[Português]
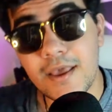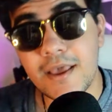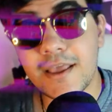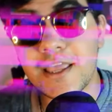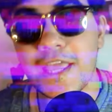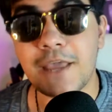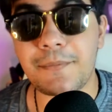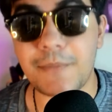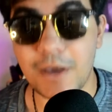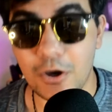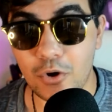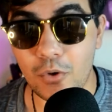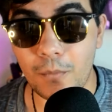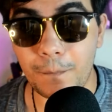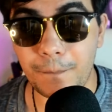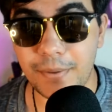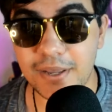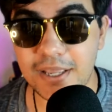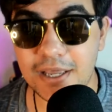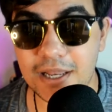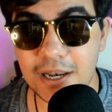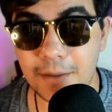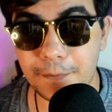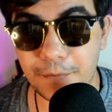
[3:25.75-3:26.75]
Quem me
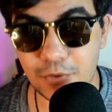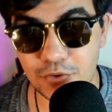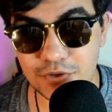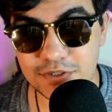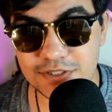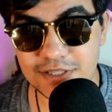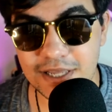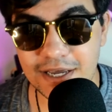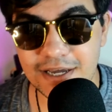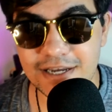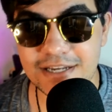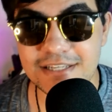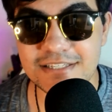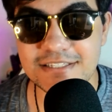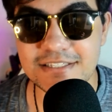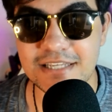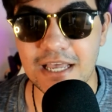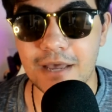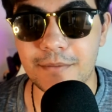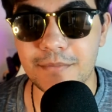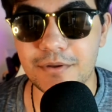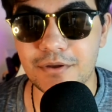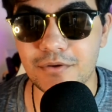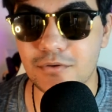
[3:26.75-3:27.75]
acompanha lá pelo Instagram
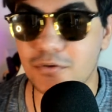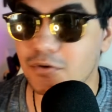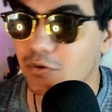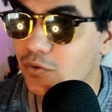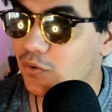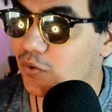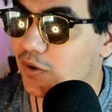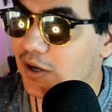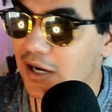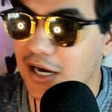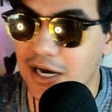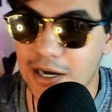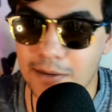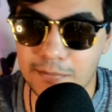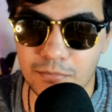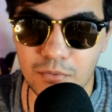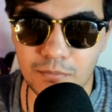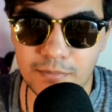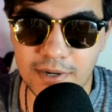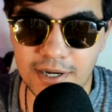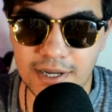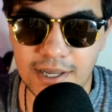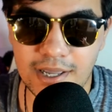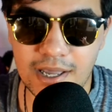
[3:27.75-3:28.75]
sabe que eu amo
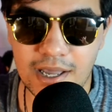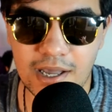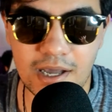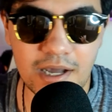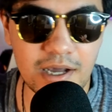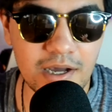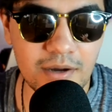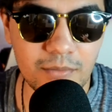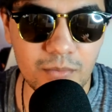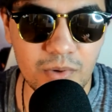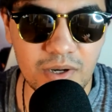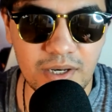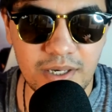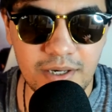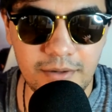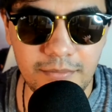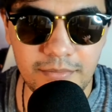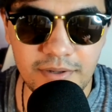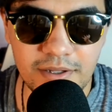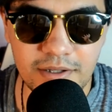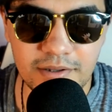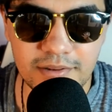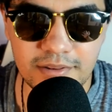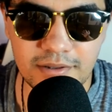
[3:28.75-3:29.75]
mangá, amo
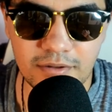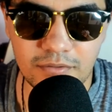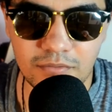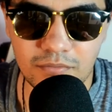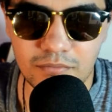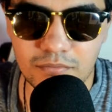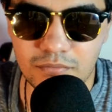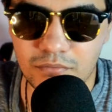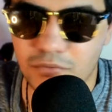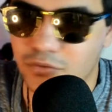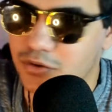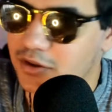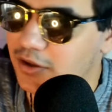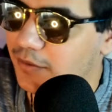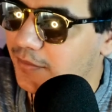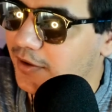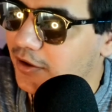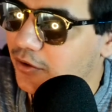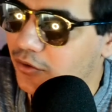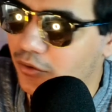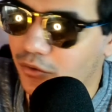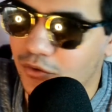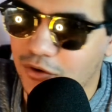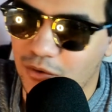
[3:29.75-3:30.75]
anime, então eu também
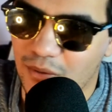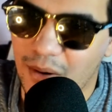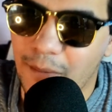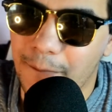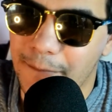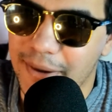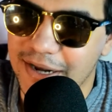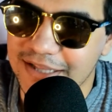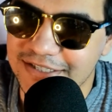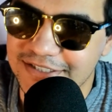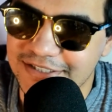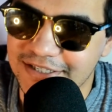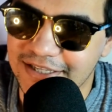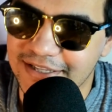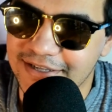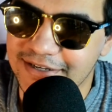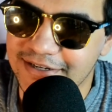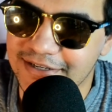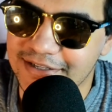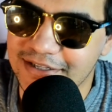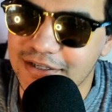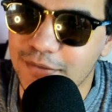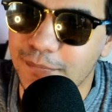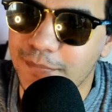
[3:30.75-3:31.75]
coloquei uma
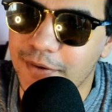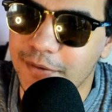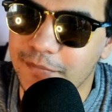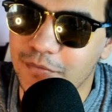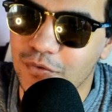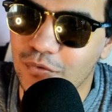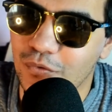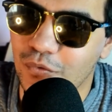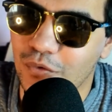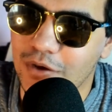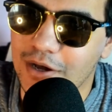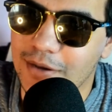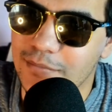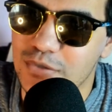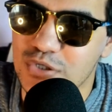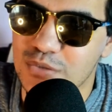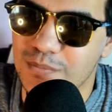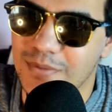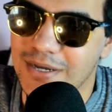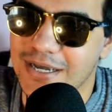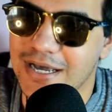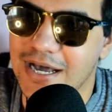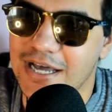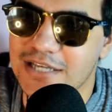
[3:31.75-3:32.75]
prateleira aqui para me colocar meus
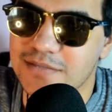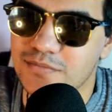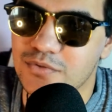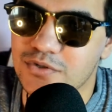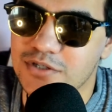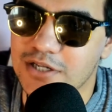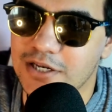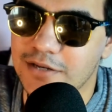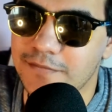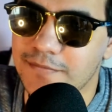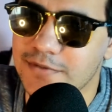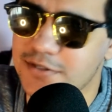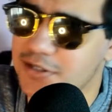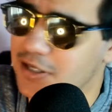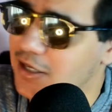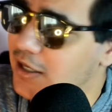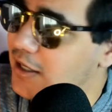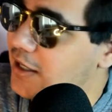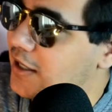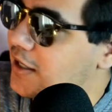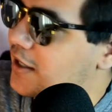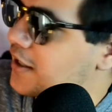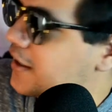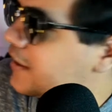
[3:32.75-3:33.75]
mangás, meus animes.
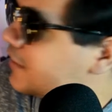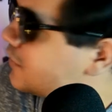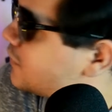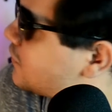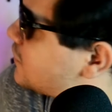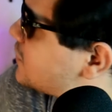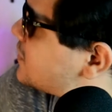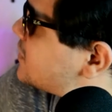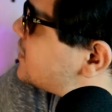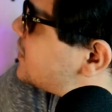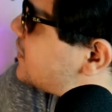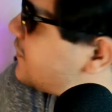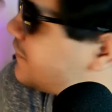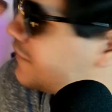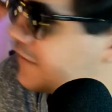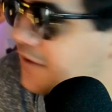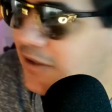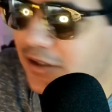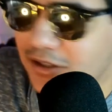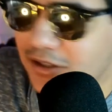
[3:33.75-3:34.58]
Inclusive,